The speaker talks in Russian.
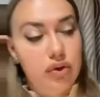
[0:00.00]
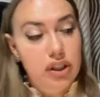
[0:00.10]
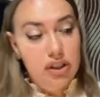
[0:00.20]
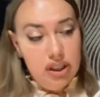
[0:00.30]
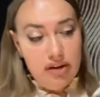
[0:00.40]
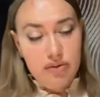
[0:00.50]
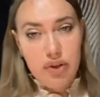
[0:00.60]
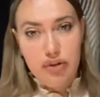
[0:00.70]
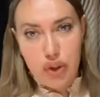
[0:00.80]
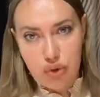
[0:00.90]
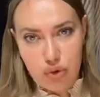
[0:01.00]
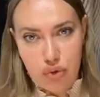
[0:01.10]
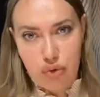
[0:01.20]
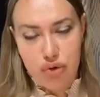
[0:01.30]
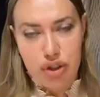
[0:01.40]
я вам говорю, что
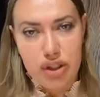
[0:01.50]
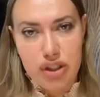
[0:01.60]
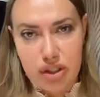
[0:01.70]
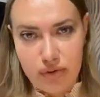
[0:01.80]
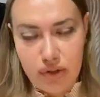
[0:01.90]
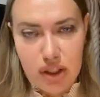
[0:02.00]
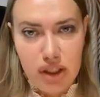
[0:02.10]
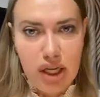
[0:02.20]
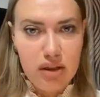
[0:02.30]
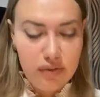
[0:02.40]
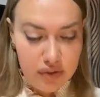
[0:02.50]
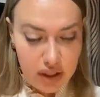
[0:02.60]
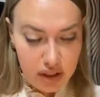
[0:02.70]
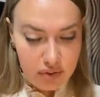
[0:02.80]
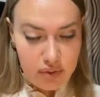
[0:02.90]
уже с Фердинандом
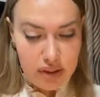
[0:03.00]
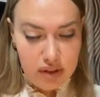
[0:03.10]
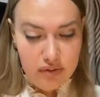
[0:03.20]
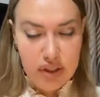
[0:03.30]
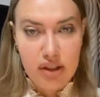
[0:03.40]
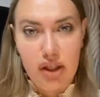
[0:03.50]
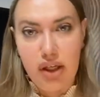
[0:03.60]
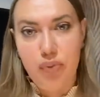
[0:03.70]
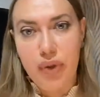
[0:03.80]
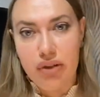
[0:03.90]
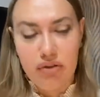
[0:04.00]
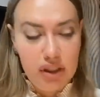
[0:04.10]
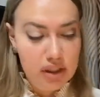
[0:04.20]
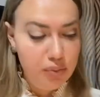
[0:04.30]
II эти фенхели появились,